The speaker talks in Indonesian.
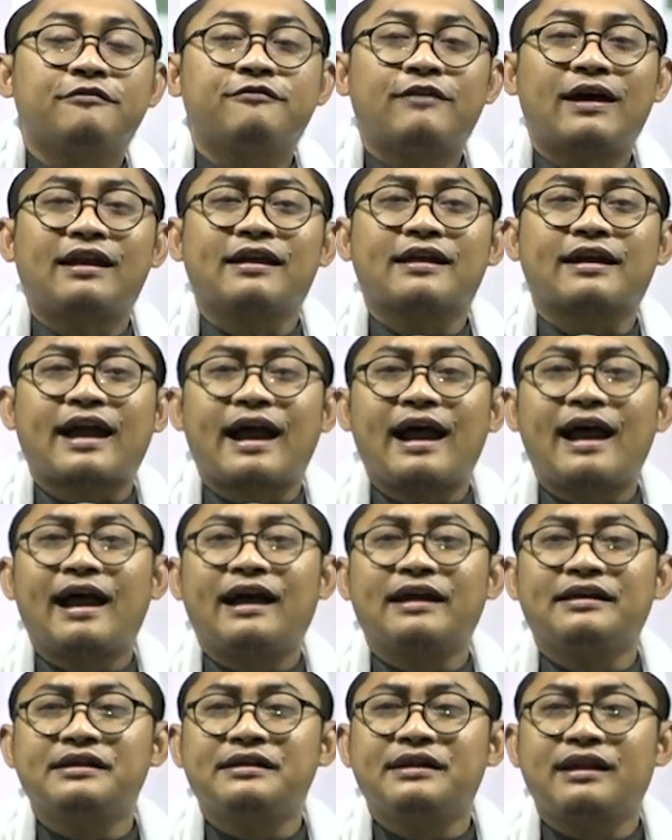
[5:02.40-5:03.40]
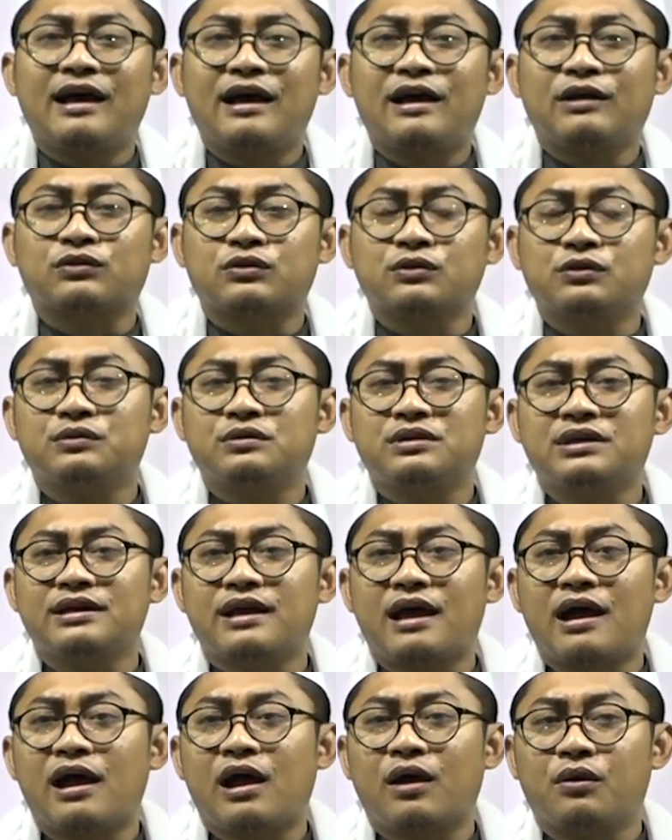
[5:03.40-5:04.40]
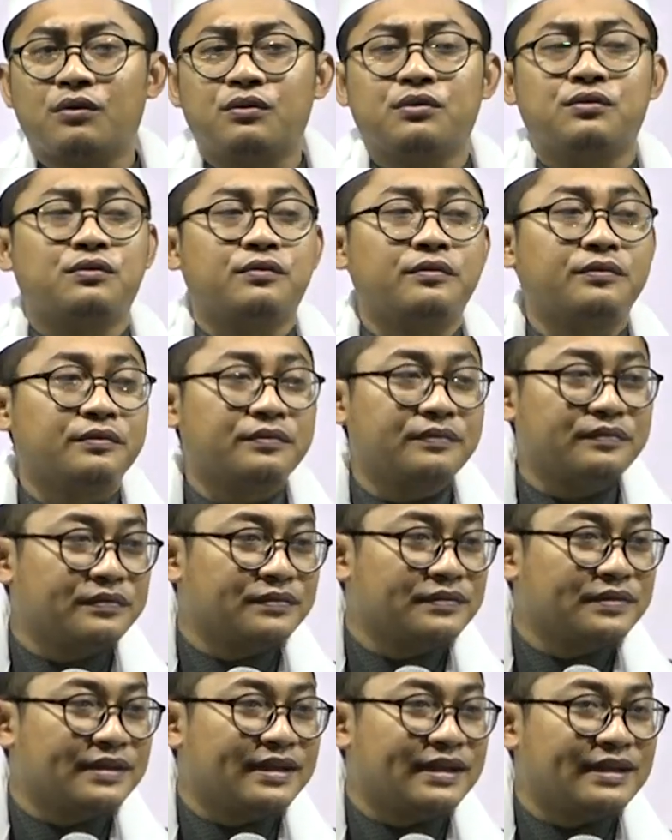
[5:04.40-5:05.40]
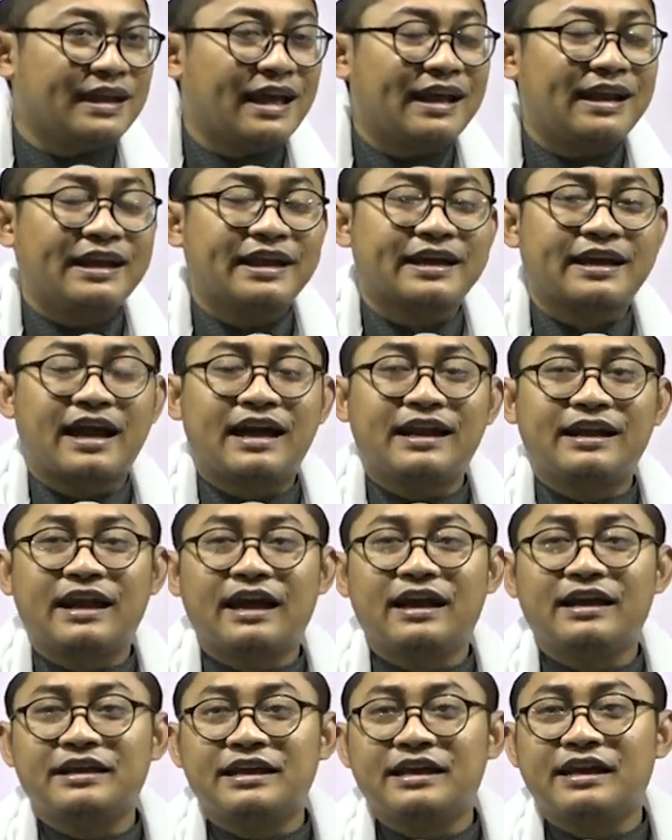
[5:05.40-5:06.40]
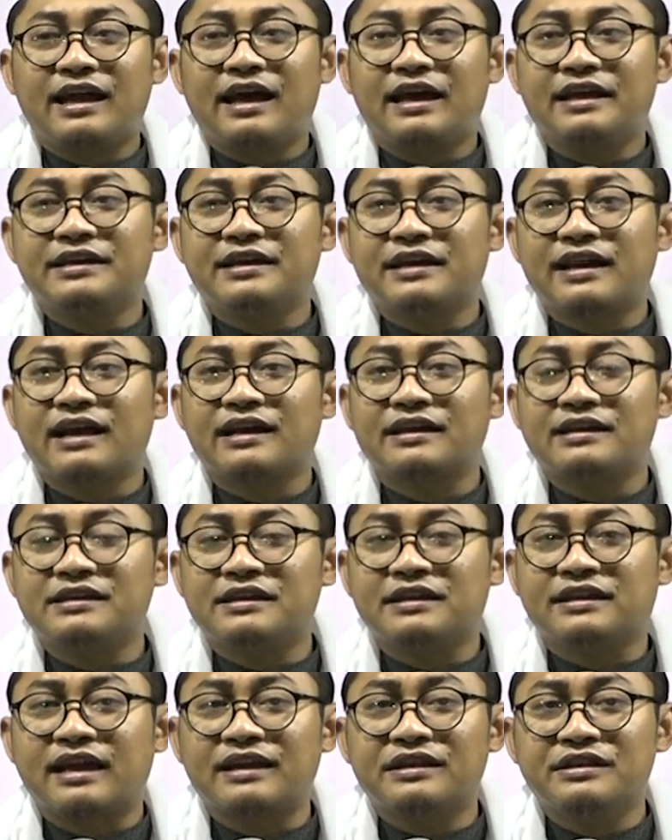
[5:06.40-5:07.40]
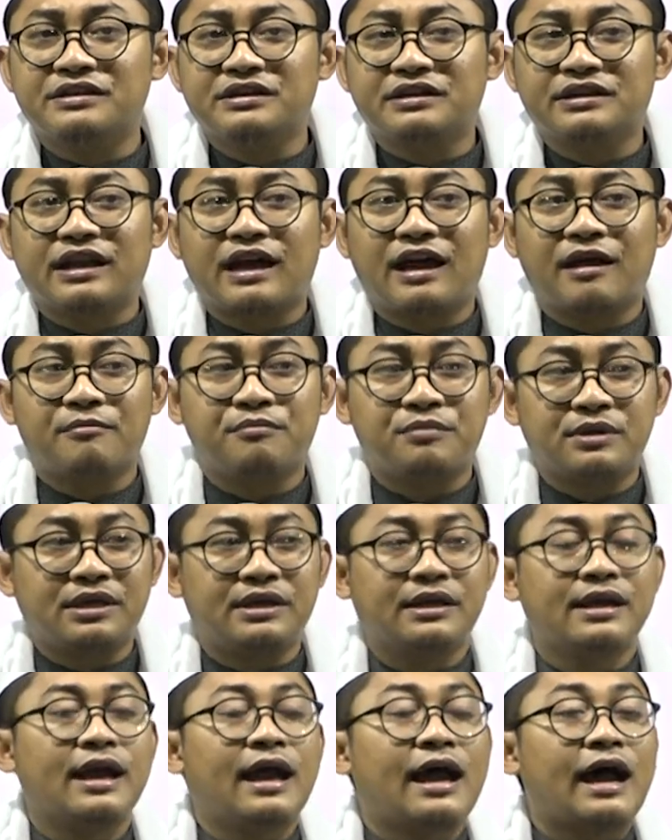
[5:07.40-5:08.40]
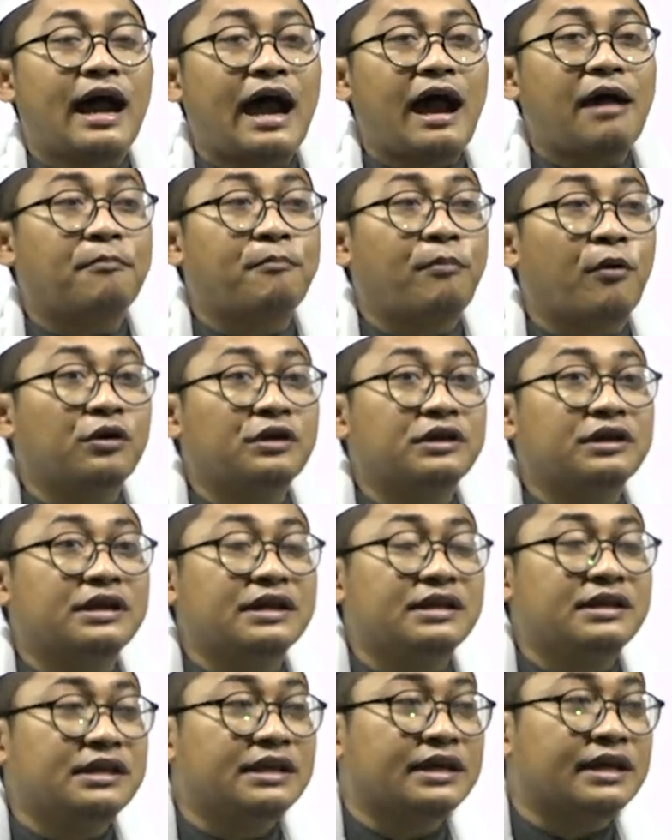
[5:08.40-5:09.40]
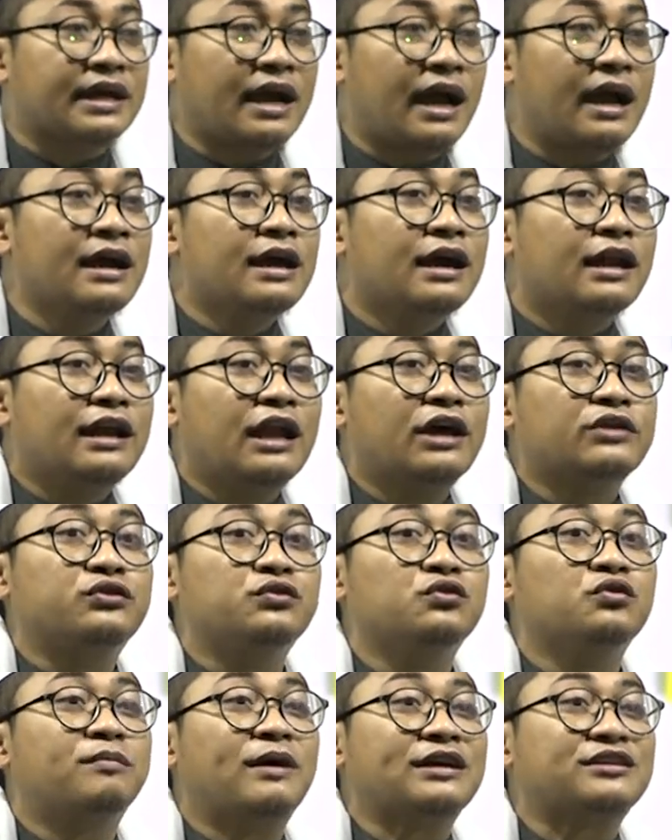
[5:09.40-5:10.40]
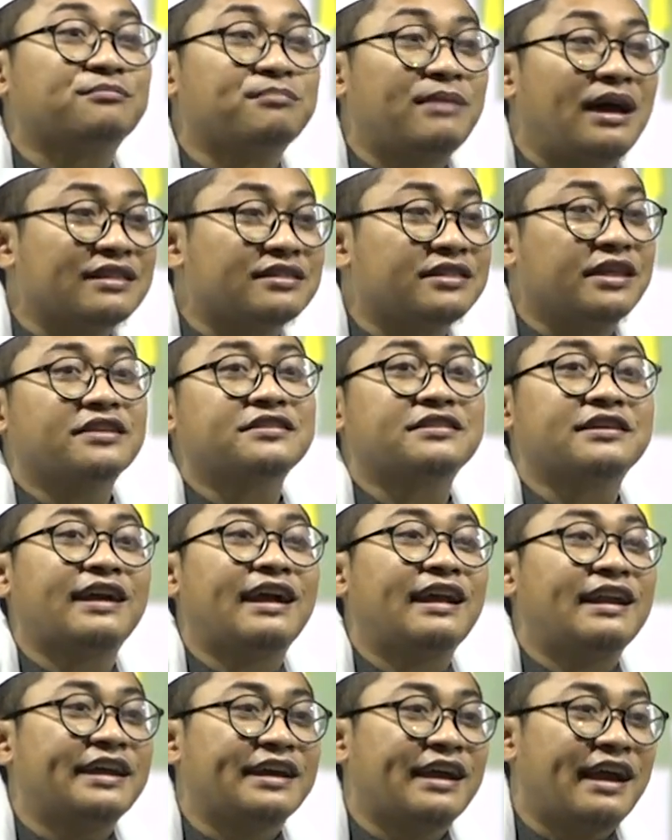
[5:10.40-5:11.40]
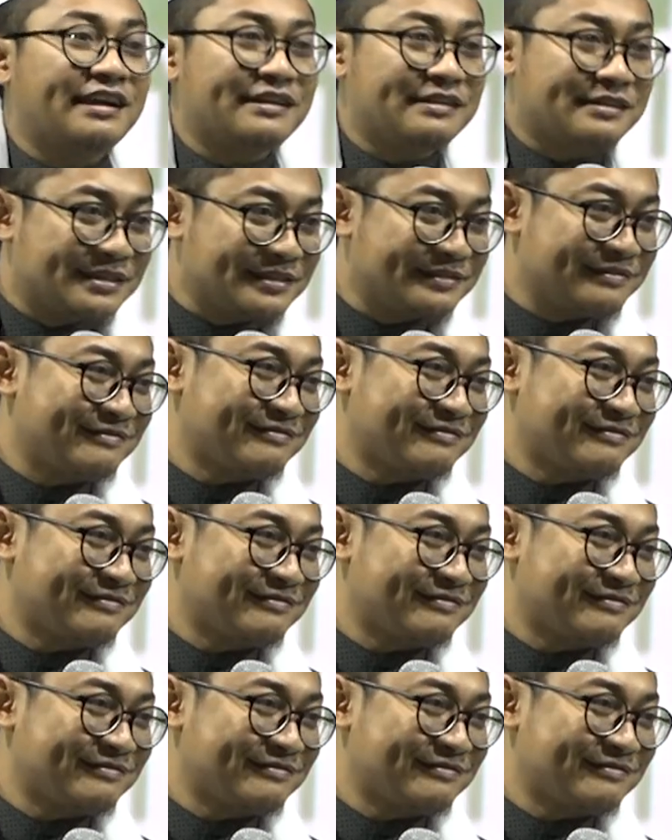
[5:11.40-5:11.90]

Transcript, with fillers: fal kainatu diau nalekanah elahiraki kanjeng nabi apoi kenika lacu pas mate sakale ngade